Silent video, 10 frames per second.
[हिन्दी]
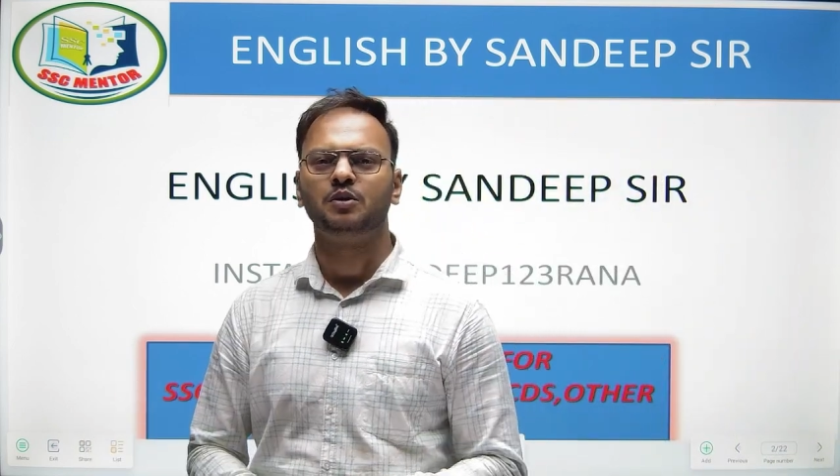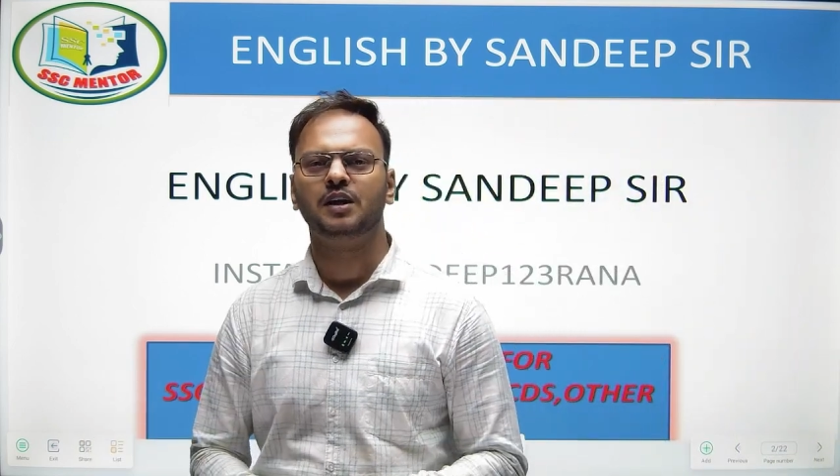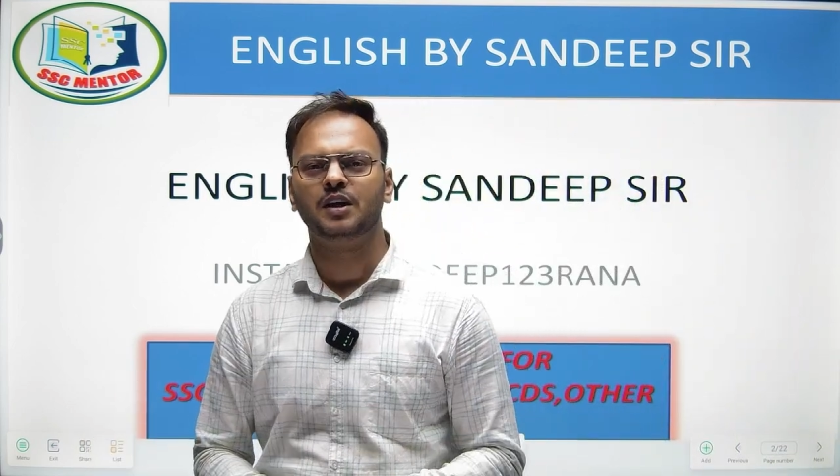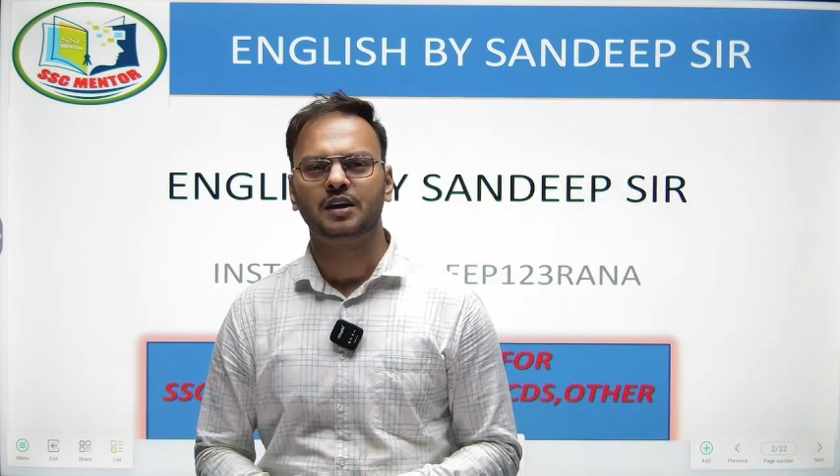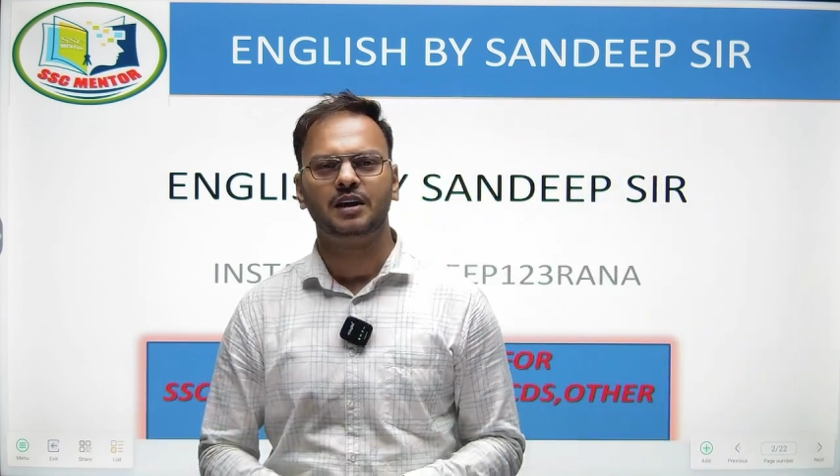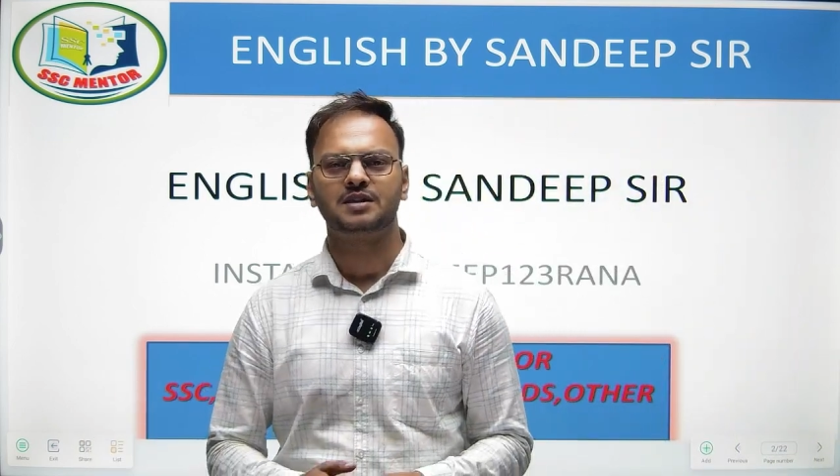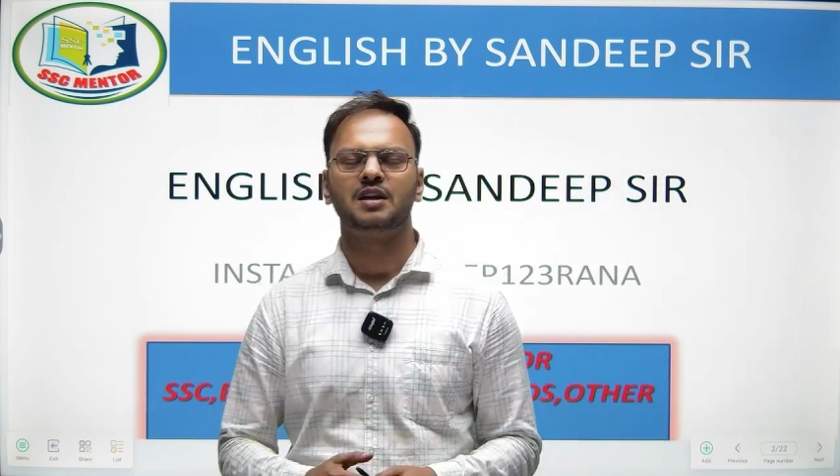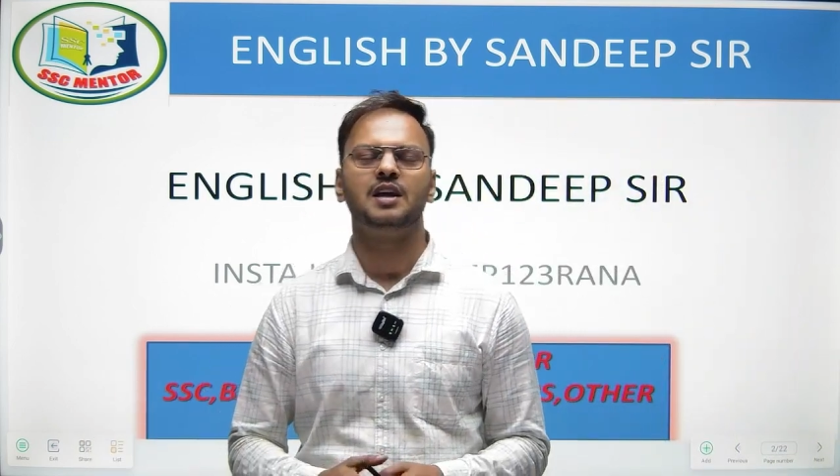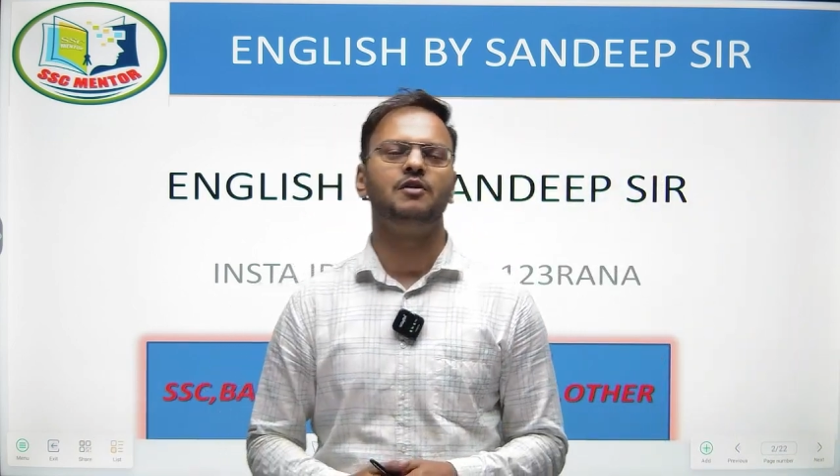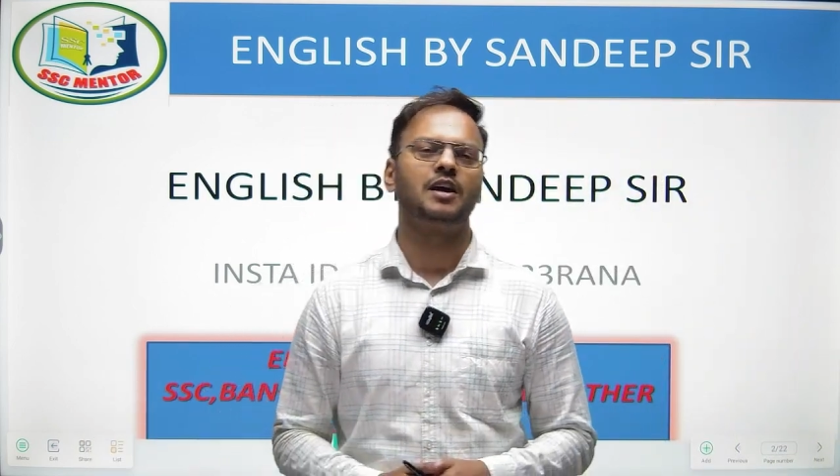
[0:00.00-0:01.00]
जो है एक
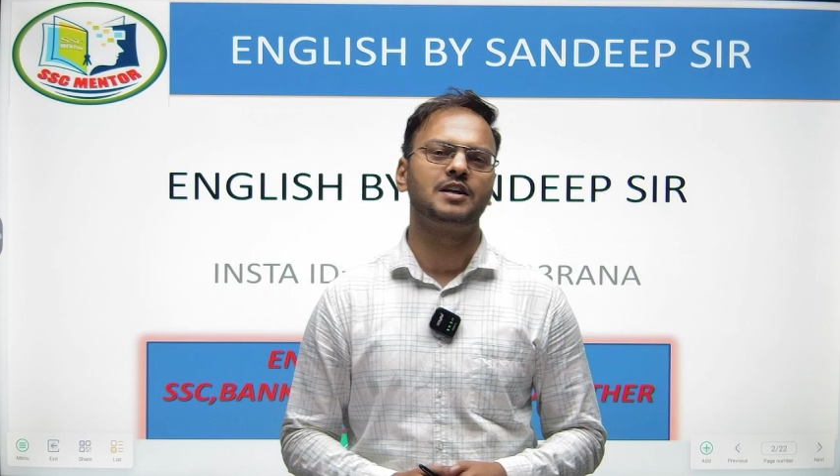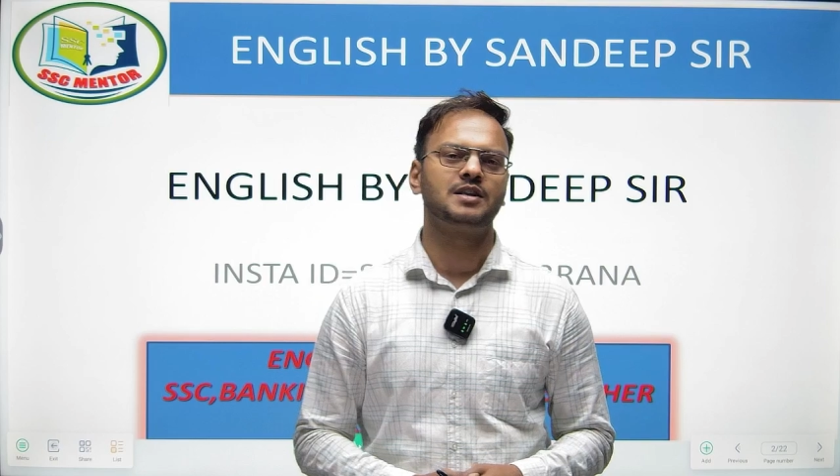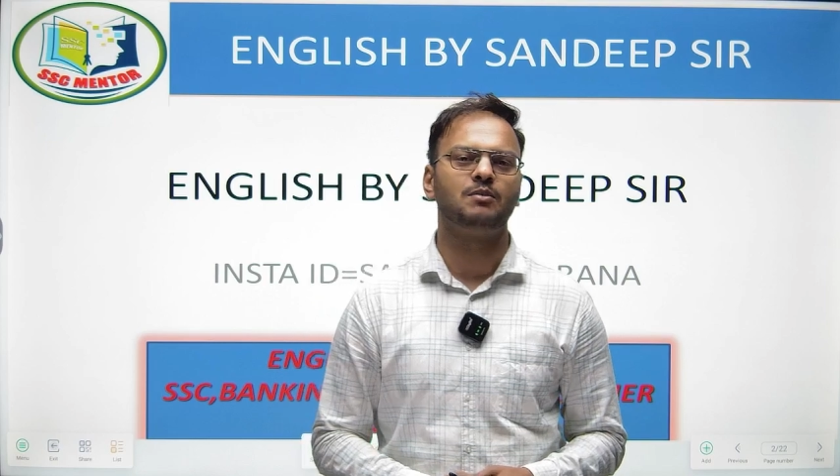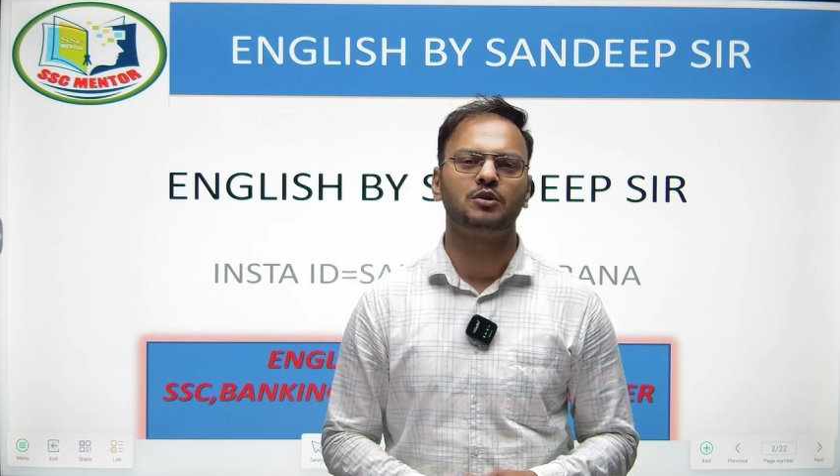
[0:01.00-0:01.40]
नेशनल लेवल का एग्जाम